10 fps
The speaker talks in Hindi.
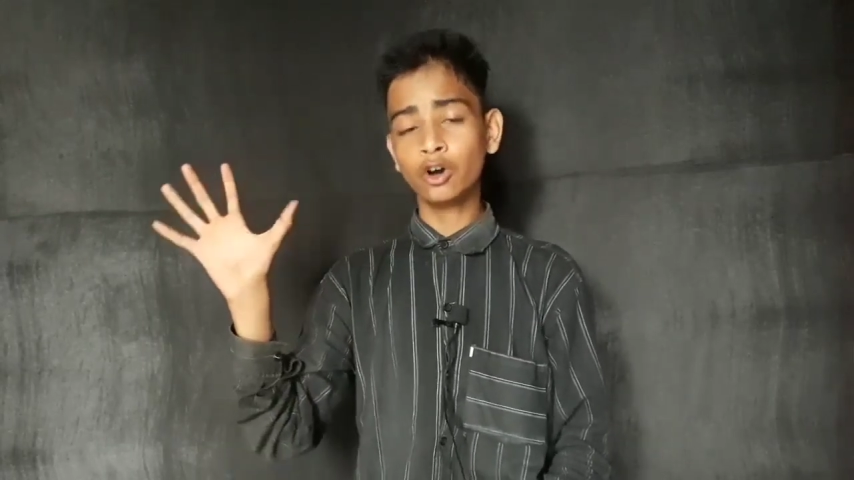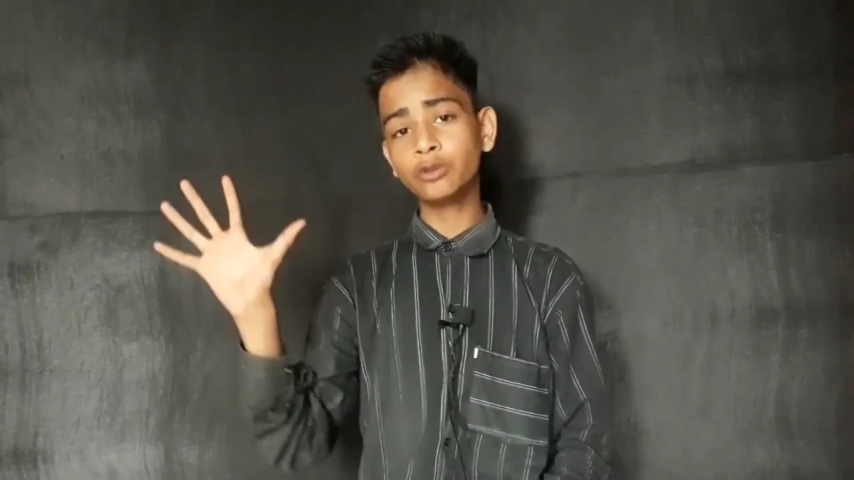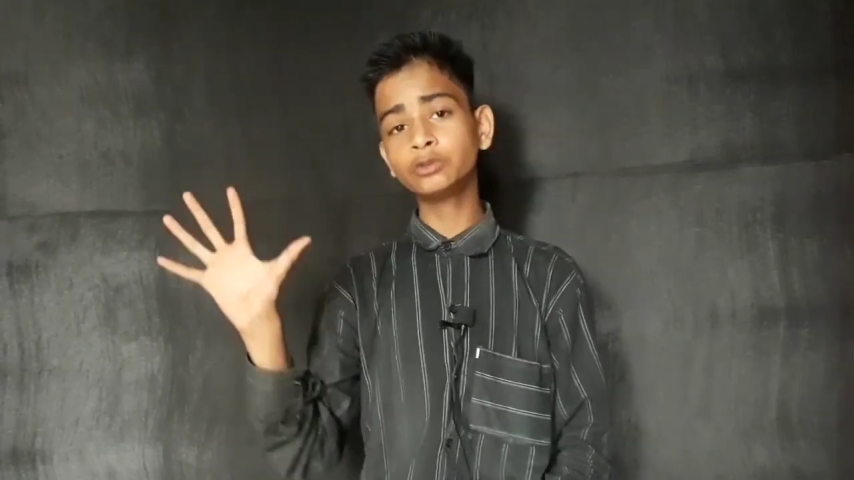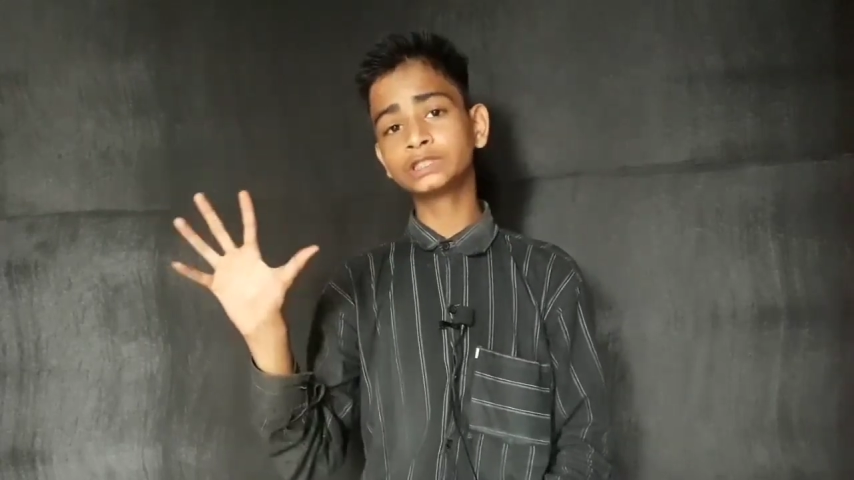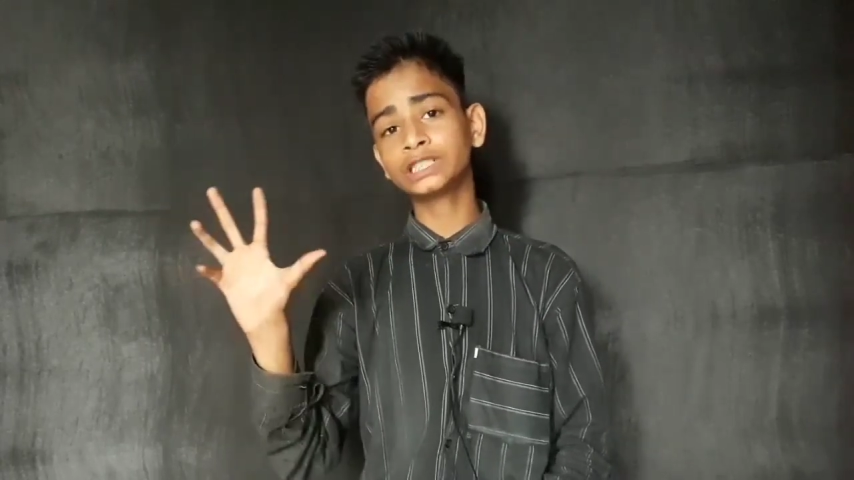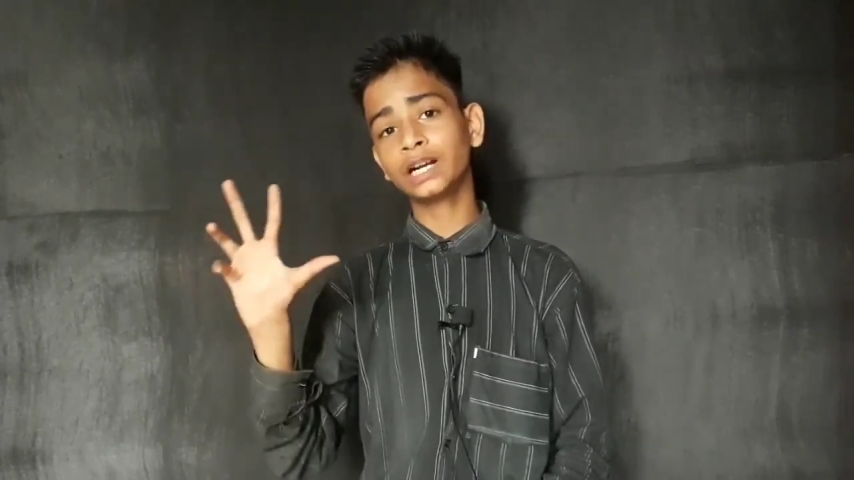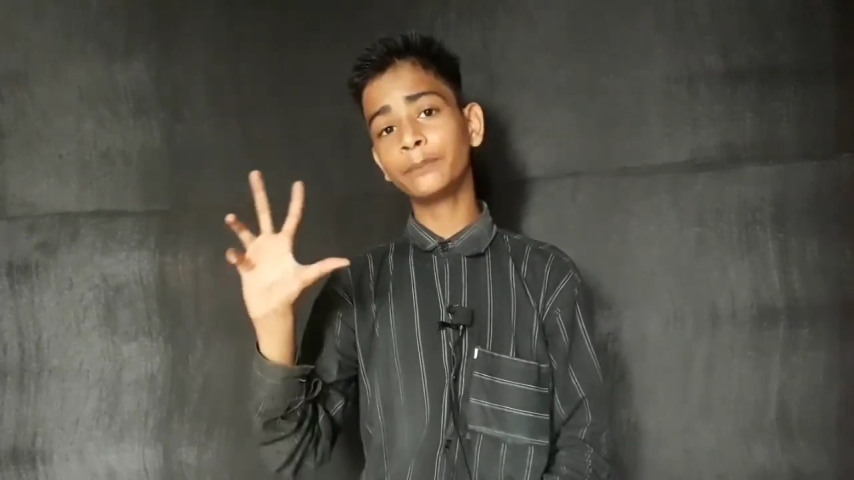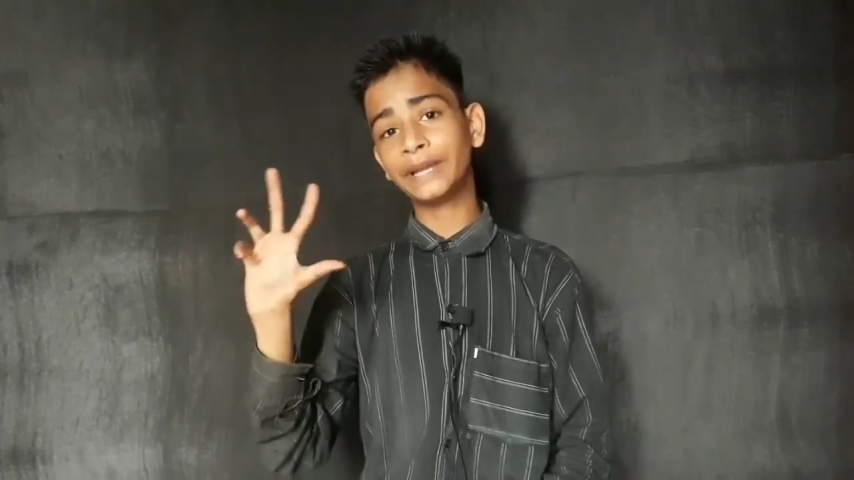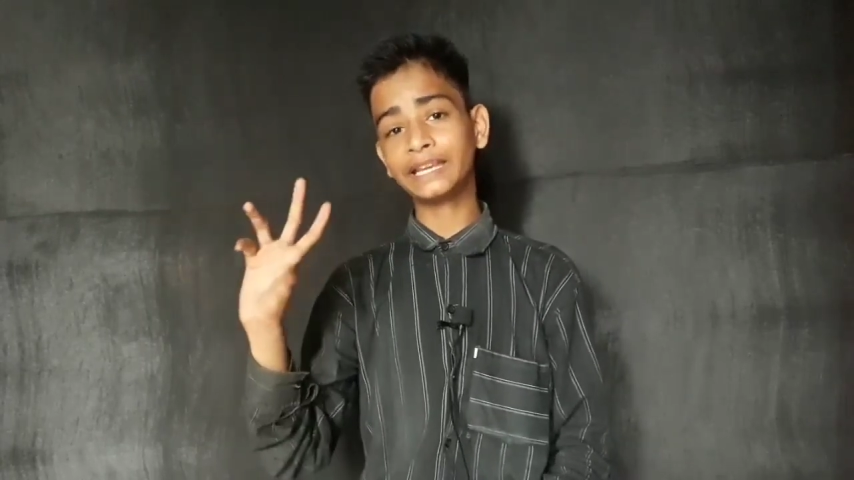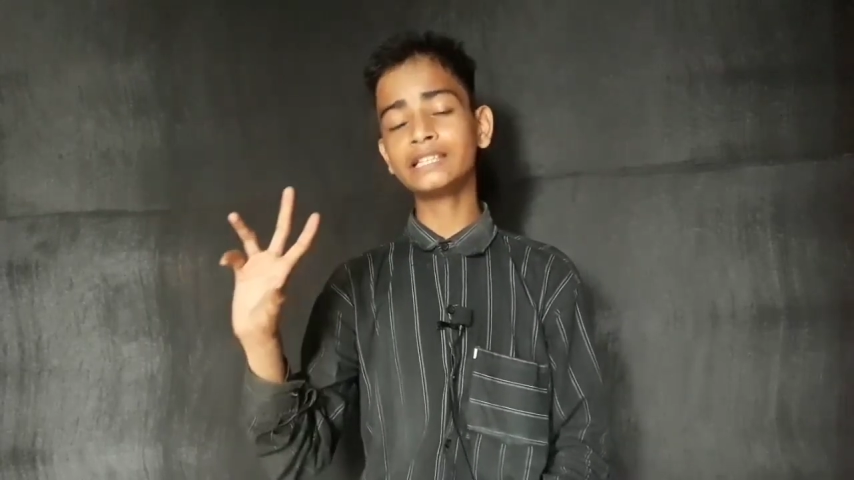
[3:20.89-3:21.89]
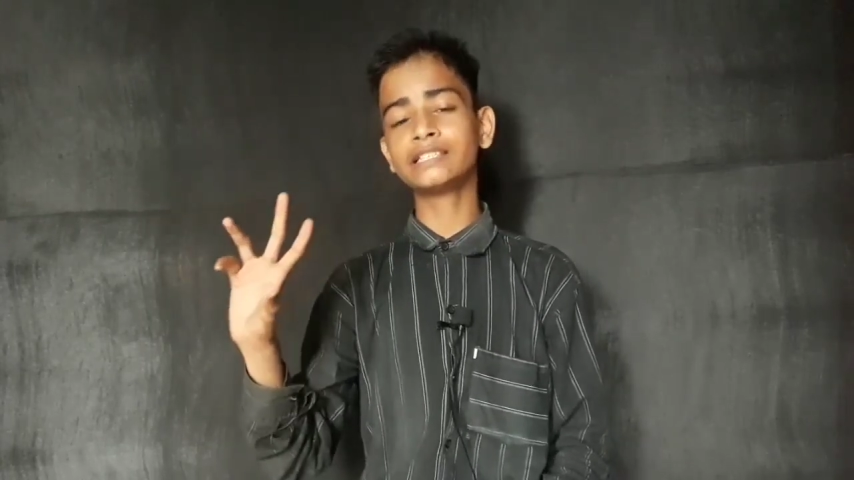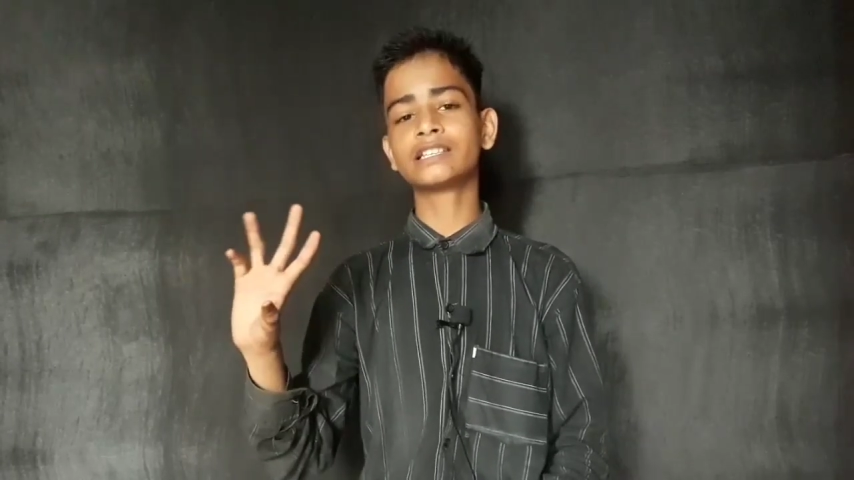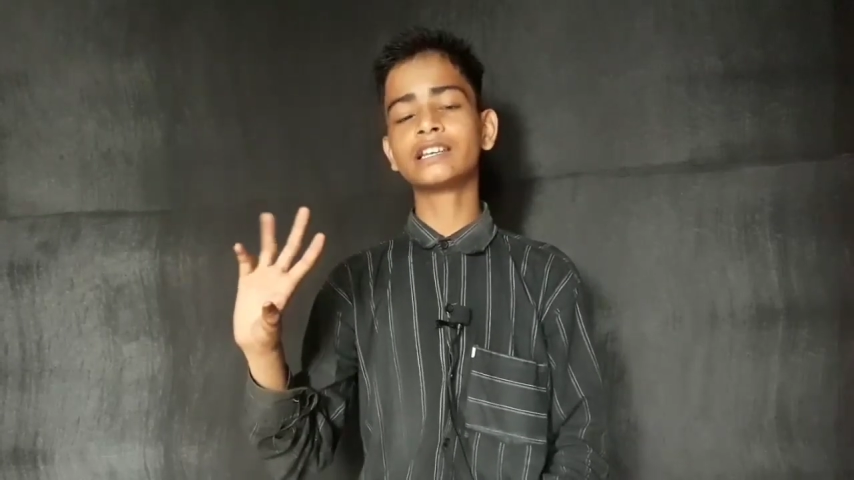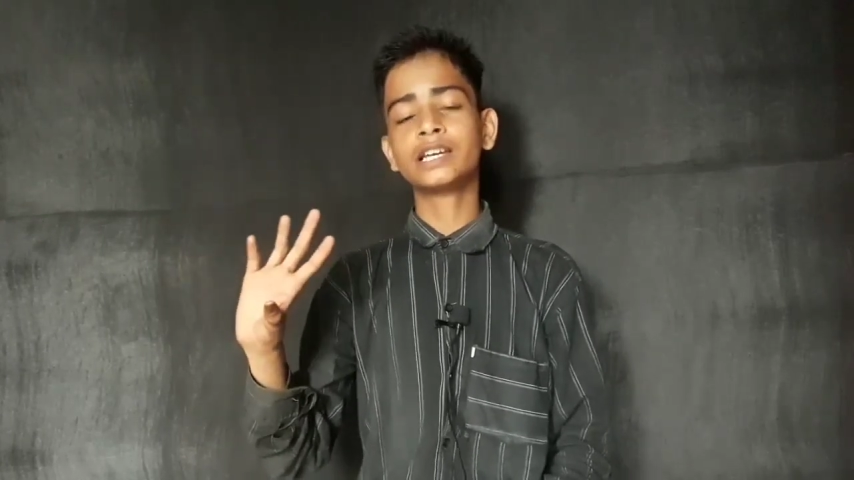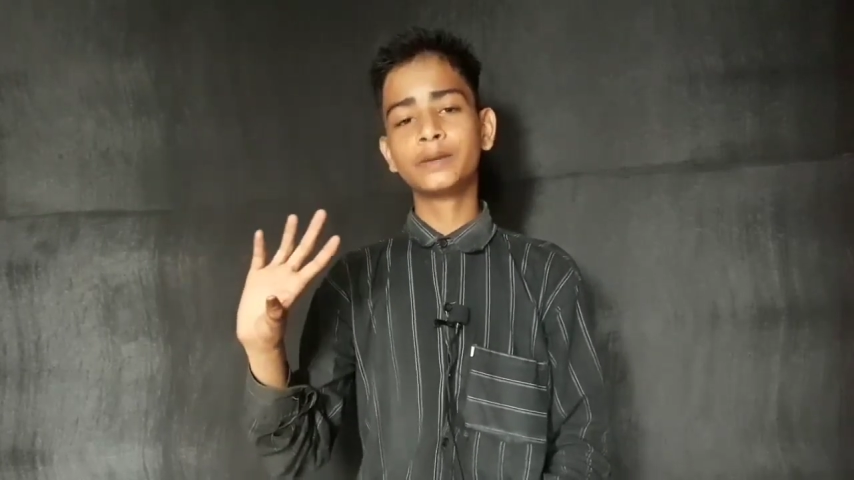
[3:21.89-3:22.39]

और उसका बैलेंस